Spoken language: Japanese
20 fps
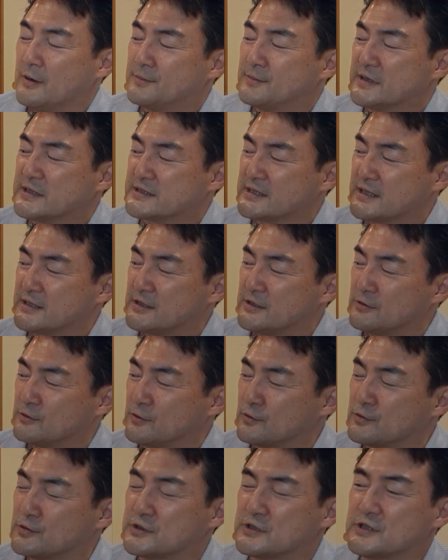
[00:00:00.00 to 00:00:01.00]
まさに
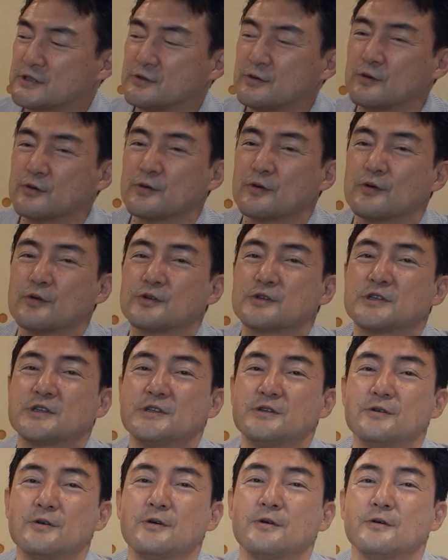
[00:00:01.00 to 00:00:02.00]
野口五郎
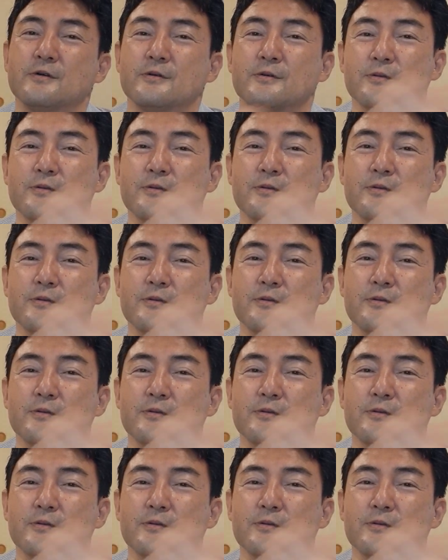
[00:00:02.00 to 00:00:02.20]
氏の